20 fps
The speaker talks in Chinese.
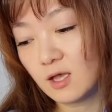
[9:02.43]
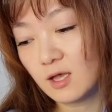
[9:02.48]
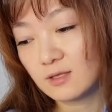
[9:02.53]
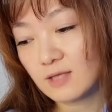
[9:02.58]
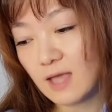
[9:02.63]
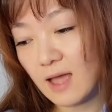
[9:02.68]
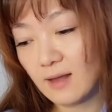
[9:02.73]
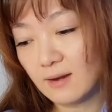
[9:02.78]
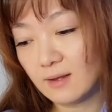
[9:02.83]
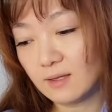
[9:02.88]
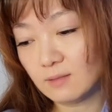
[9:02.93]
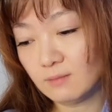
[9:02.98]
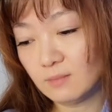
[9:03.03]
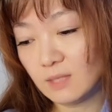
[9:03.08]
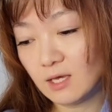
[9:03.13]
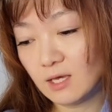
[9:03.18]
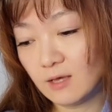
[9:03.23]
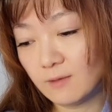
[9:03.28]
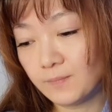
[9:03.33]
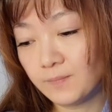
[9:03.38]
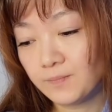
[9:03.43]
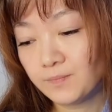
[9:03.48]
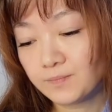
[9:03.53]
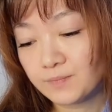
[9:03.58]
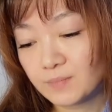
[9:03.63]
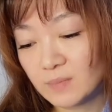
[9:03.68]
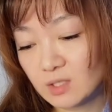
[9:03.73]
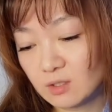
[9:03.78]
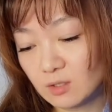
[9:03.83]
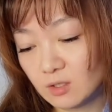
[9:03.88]
它里面，
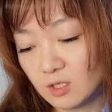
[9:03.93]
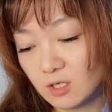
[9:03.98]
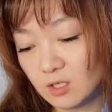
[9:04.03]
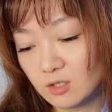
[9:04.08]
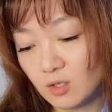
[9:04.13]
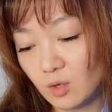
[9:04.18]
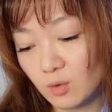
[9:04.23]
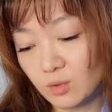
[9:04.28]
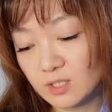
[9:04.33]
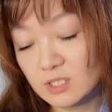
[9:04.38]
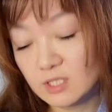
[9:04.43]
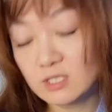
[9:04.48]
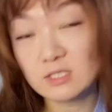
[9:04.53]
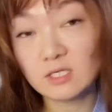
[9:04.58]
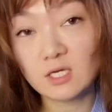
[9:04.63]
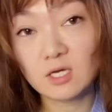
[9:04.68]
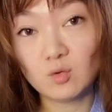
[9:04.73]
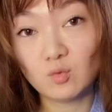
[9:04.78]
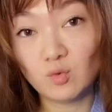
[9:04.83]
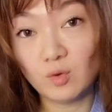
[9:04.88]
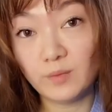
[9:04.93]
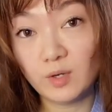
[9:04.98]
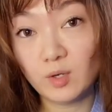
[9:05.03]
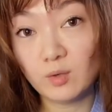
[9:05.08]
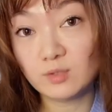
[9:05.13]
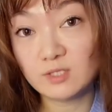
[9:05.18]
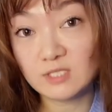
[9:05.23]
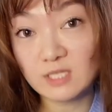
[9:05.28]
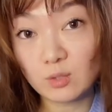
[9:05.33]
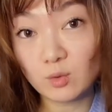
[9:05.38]
呃，有一些我没有
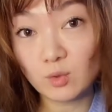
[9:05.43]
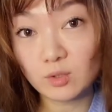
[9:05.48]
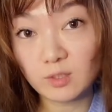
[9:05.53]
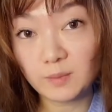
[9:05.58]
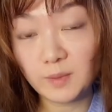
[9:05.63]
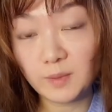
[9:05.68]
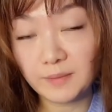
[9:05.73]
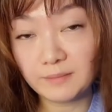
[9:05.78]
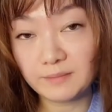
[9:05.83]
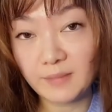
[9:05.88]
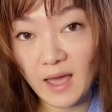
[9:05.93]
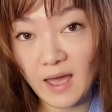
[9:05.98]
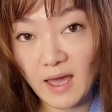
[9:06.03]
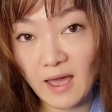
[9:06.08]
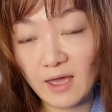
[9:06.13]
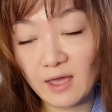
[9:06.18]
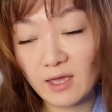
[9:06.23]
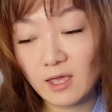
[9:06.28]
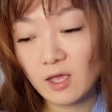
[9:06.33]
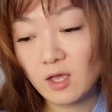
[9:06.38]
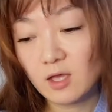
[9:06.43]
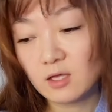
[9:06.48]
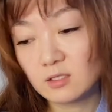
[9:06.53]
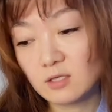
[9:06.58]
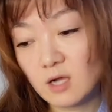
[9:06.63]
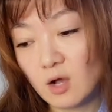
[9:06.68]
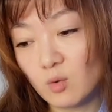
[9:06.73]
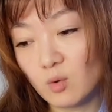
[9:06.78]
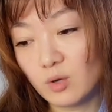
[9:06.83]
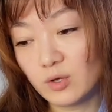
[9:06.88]
见过的品牌，
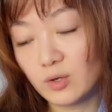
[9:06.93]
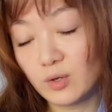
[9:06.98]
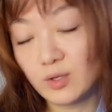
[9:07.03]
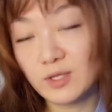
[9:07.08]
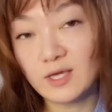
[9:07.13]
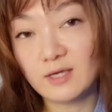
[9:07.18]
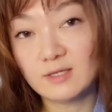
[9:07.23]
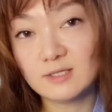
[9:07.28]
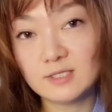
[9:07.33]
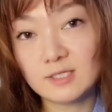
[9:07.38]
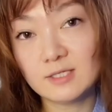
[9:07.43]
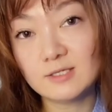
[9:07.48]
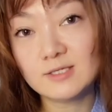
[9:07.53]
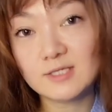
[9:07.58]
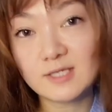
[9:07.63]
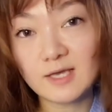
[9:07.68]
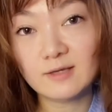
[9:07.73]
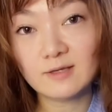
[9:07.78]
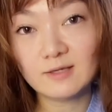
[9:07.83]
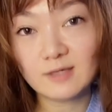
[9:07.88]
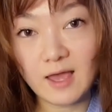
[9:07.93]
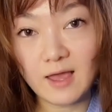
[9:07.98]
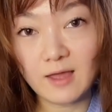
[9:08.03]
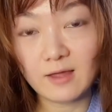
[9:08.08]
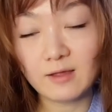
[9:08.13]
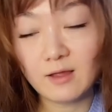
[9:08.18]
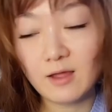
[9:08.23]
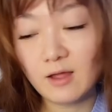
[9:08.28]
让我有一点新鲜感。